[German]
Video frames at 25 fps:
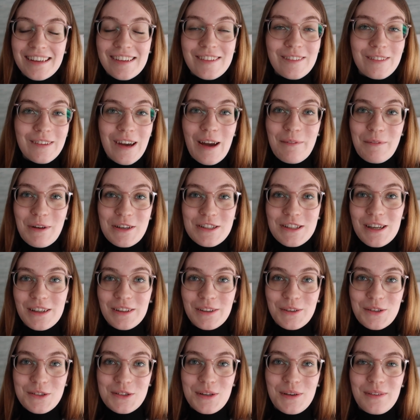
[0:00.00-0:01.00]
dazu kam
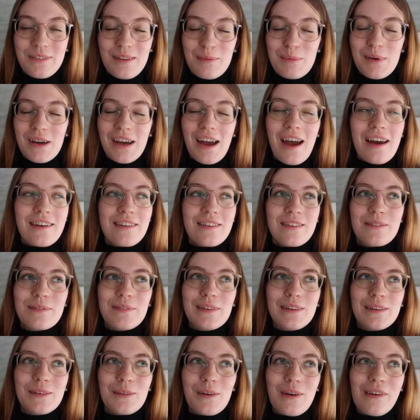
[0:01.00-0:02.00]
wahrscheinlich auch schon ein separates
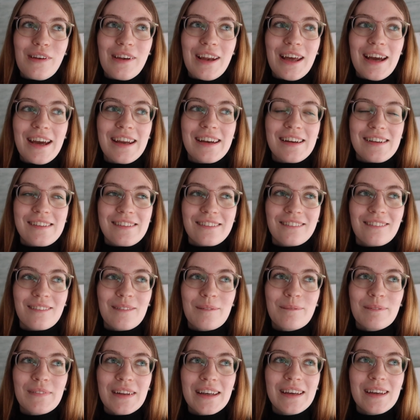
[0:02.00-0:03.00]
Video online,
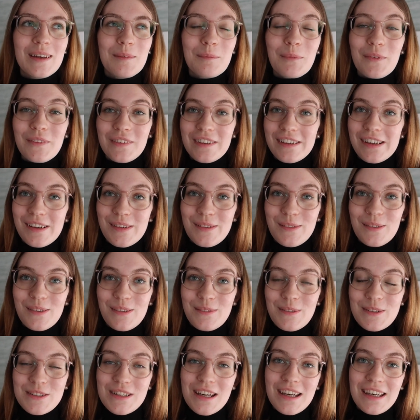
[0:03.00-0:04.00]
also muss ich dazu
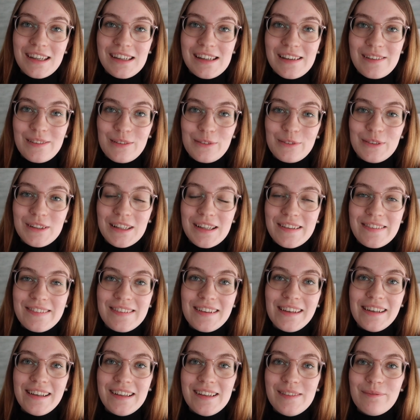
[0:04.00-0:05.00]
jetzt wahrscheinlich nicht so viel
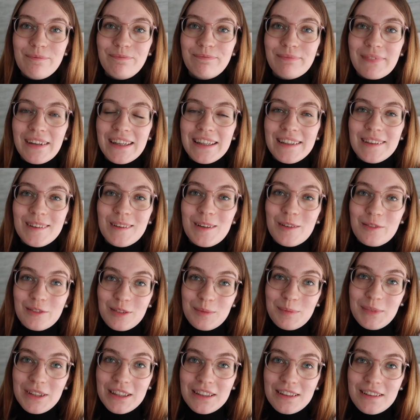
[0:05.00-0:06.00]
erzählen.
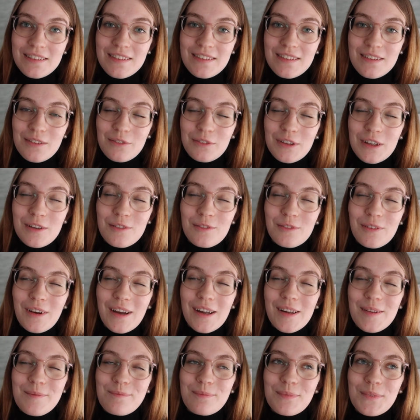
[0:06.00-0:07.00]
Für mich geht es jetzt auf jeden
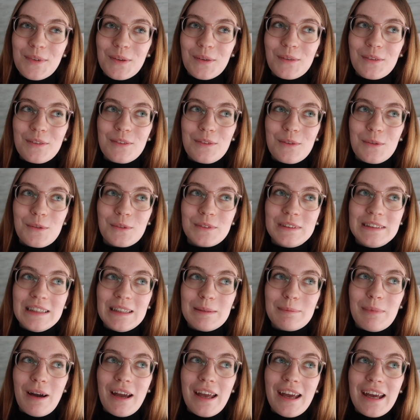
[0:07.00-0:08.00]
Fall zurück zur
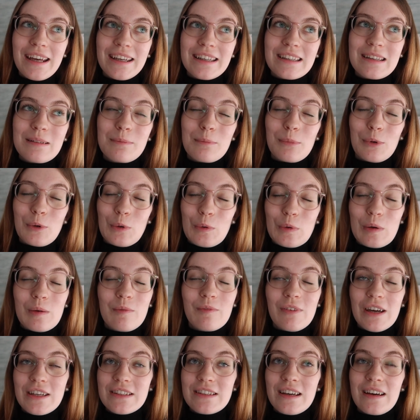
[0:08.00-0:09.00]
Uni bei echt
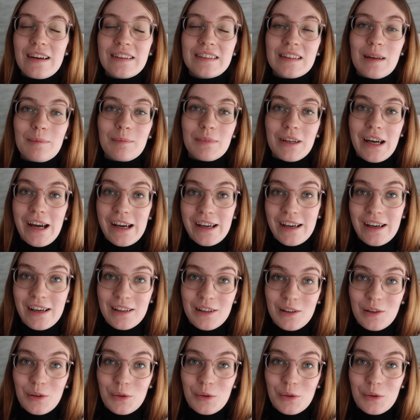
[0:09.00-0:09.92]
blödem Wetter. Ich habe gar keine